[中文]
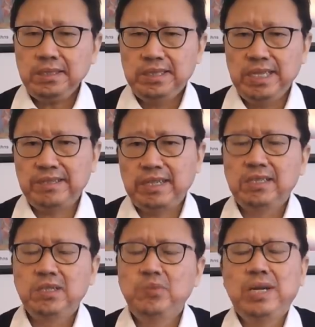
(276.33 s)
现在
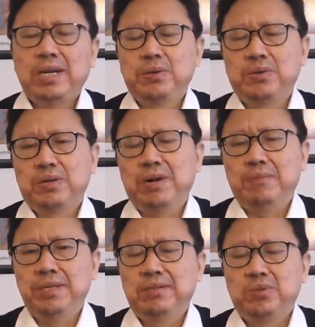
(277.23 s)
越来越多的网
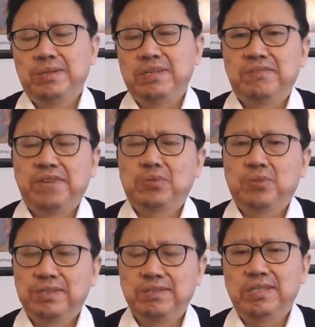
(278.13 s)
民对这个发
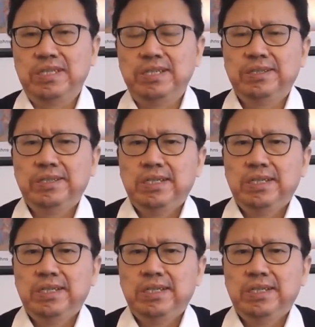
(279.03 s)
出了质疑，